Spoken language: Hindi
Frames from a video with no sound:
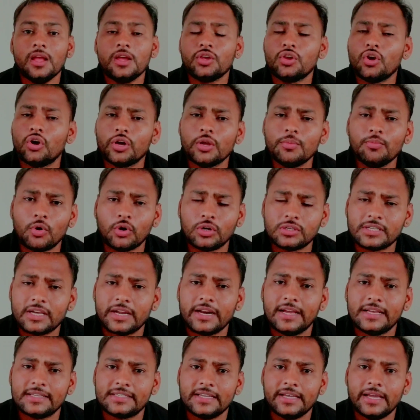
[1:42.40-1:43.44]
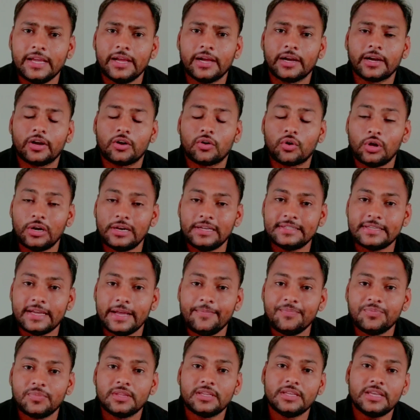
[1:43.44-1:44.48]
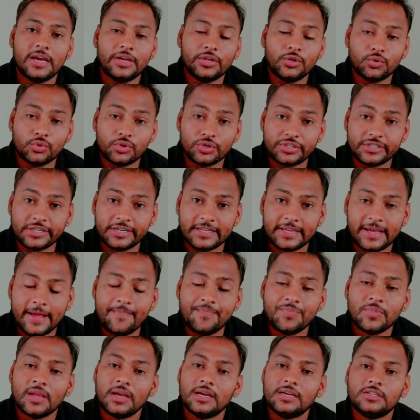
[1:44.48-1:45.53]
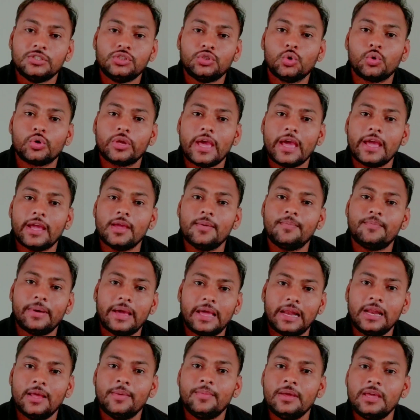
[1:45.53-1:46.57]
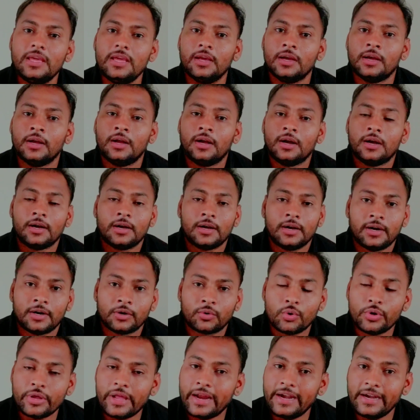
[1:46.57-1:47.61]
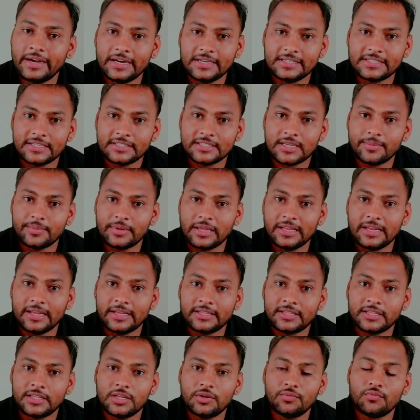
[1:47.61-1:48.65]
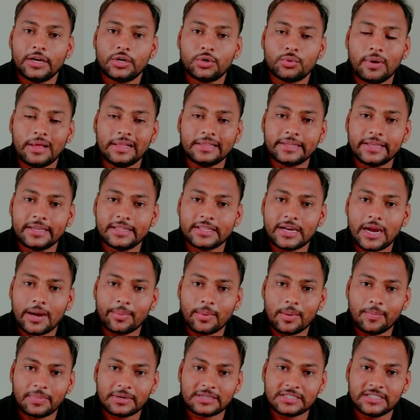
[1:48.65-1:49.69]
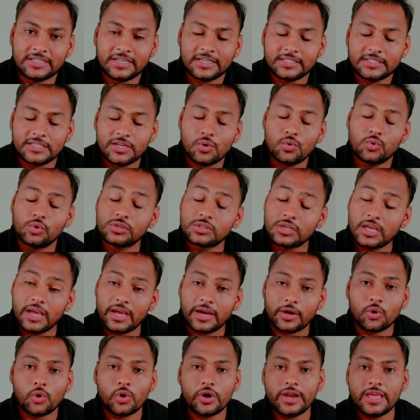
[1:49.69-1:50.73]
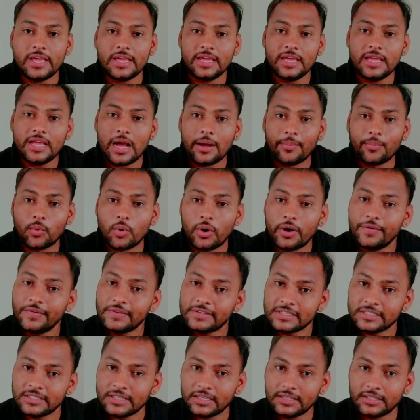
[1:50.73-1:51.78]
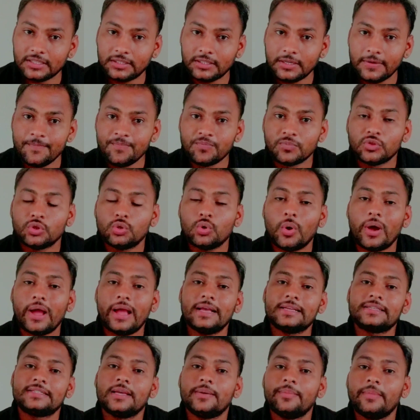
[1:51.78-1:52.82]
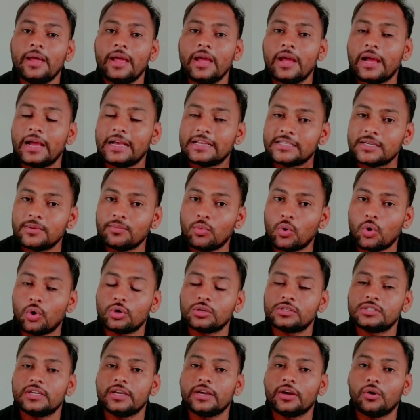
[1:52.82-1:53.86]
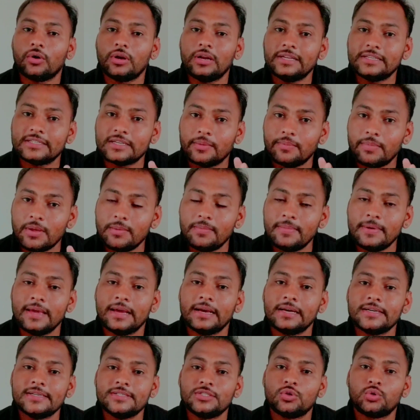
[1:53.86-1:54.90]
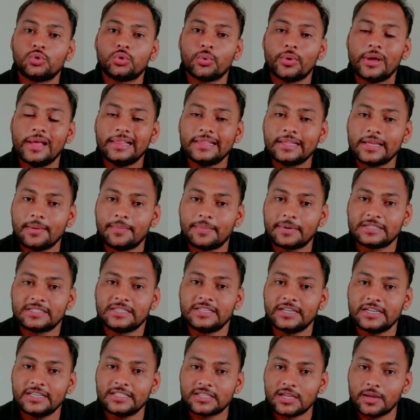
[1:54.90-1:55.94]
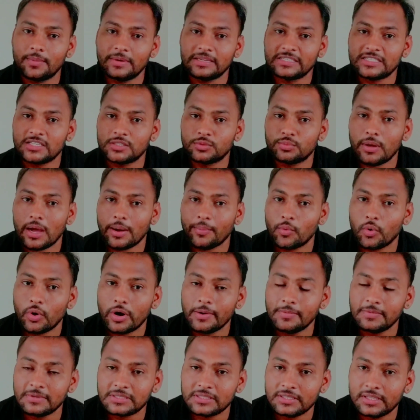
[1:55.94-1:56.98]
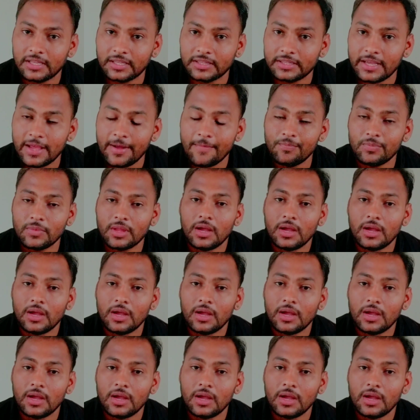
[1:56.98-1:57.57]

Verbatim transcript: क्योंकि बहुत सारे ऐसे कॉलेज है या यूनिवर्सिटी है जो क्या है कि पहले भी कोई एंट्रेंस एग्जाम नहीं लेती थी वो ट्वेल्थ के अंदर आपकी परसेंटेज है उसके अकॉर्डिंग ही आपको एडमिशन देती थी तो ऐसे में ऐसे बहुत से कॉलेज अभी भी है जो ट्वेल्थ के परसेंटेज के बेसिस पे आपको एडमिशन देती है